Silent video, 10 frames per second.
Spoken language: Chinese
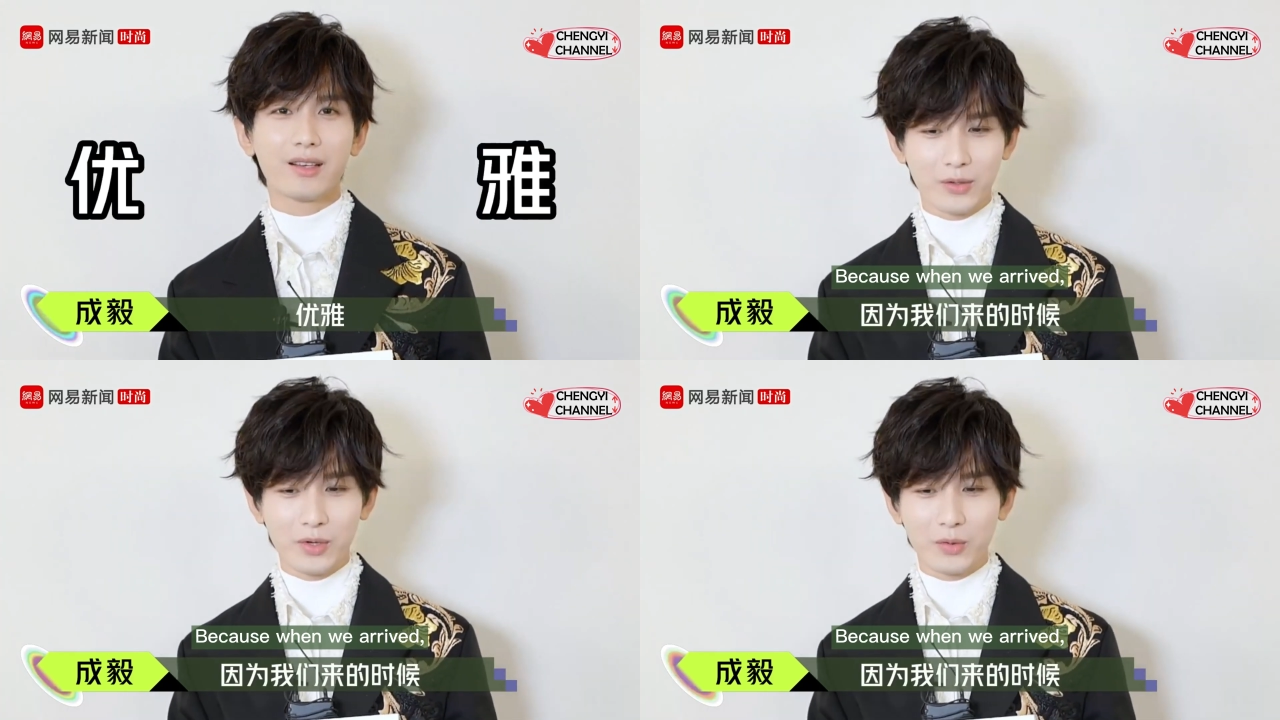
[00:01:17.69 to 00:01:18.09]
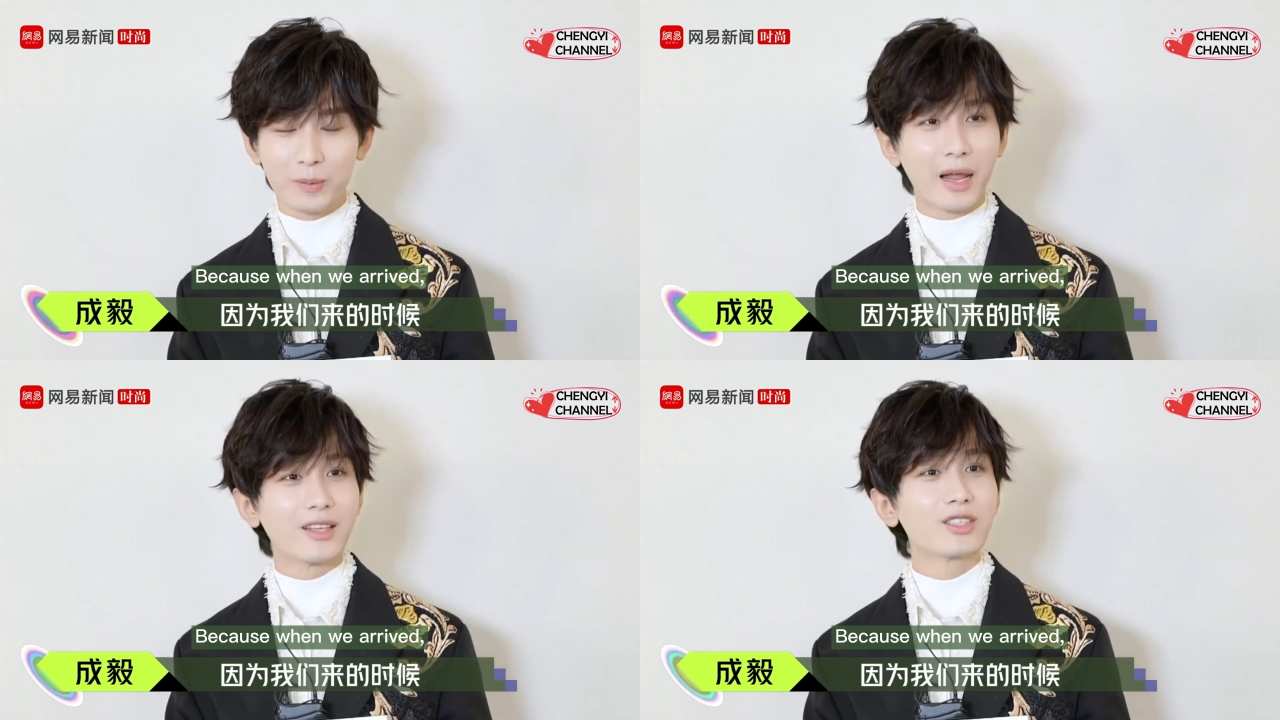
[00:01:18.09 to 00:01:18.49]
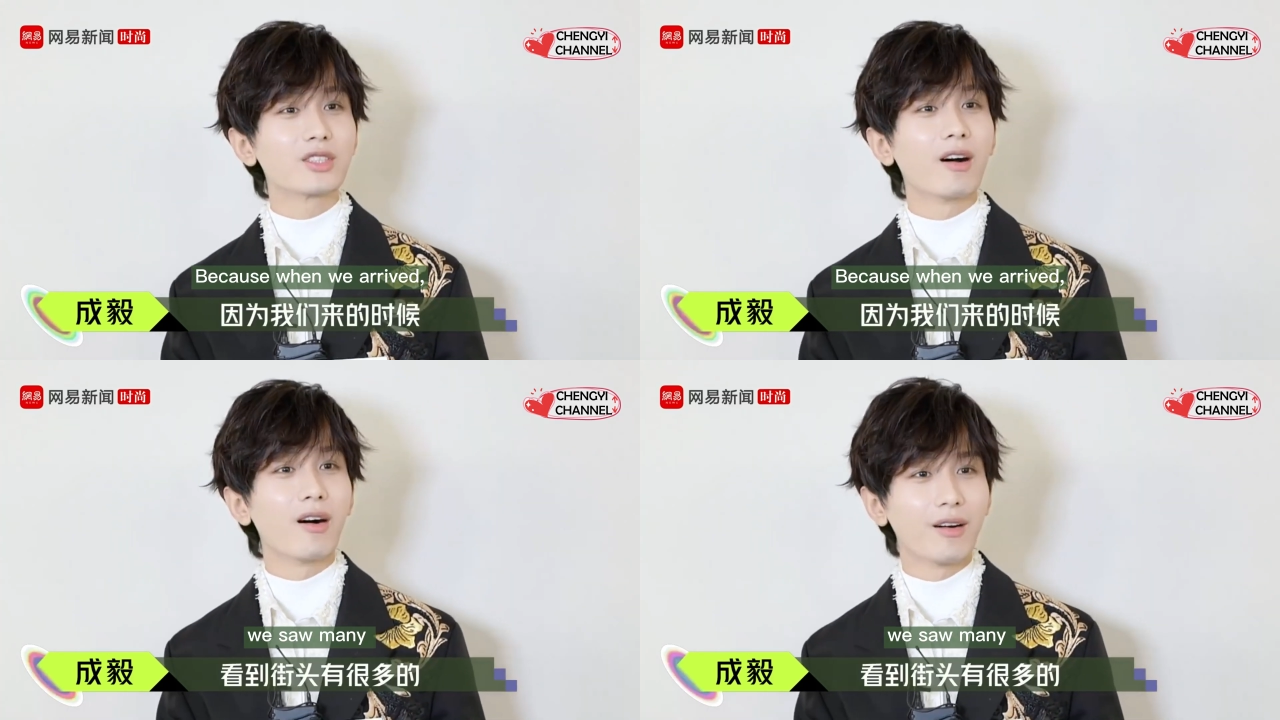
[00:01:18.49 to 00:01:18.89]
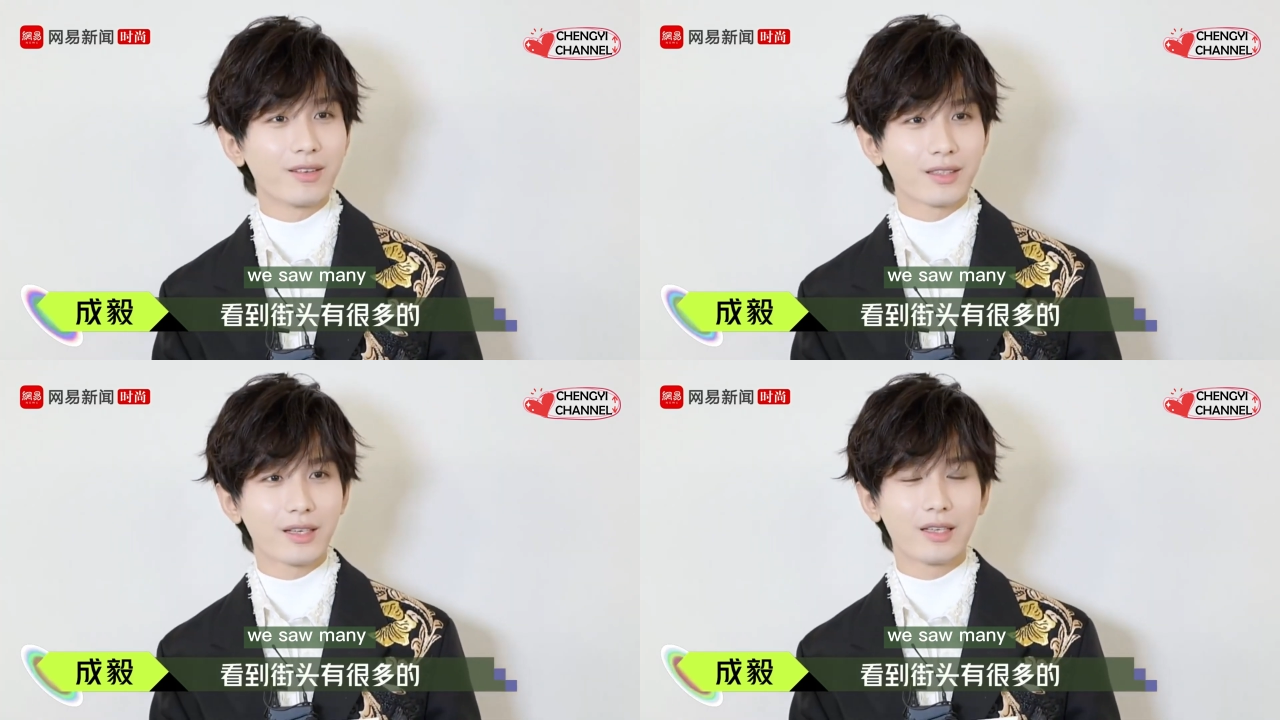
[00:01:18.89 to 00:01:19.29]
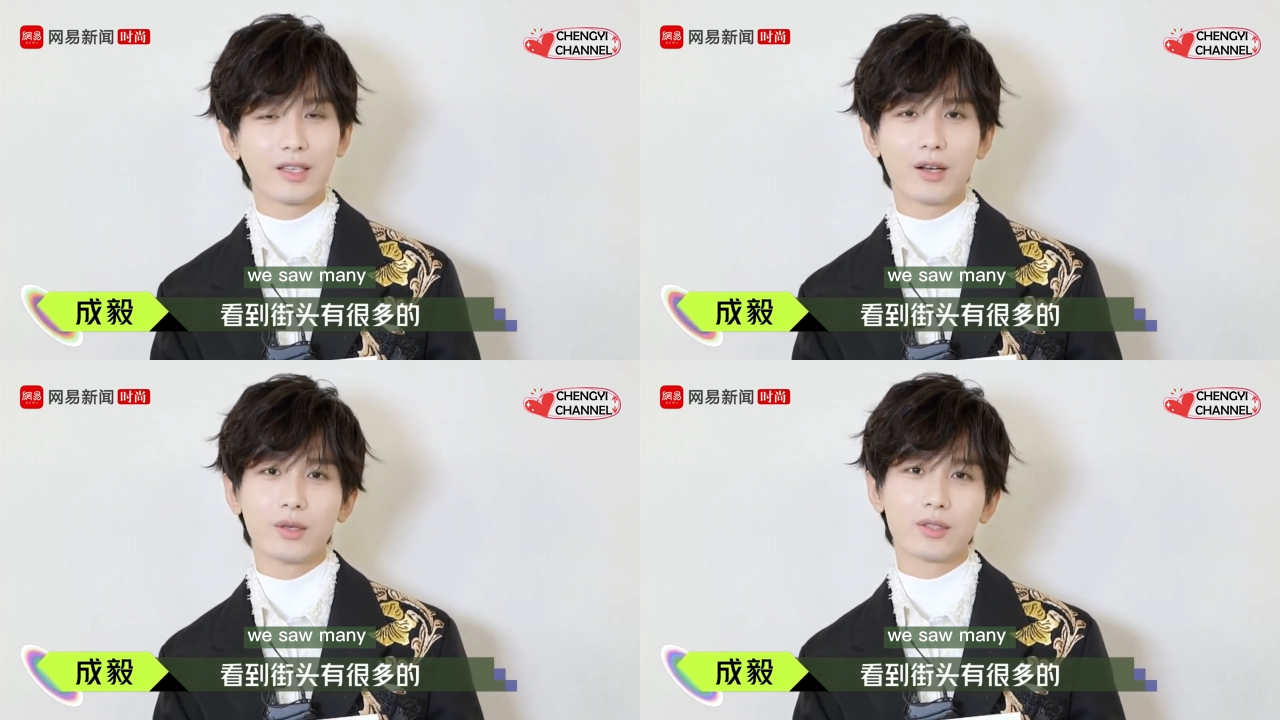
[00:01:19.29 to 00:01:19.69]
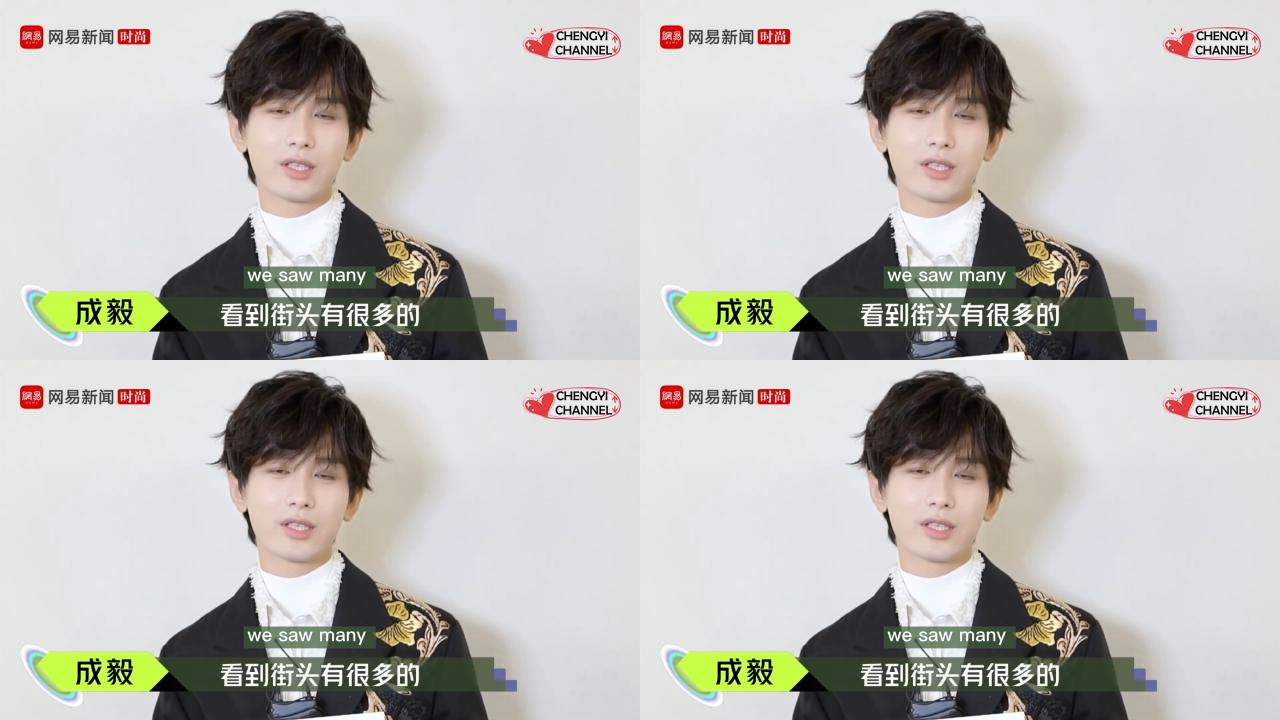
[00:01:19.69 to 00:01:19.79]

因为我们来的时候看到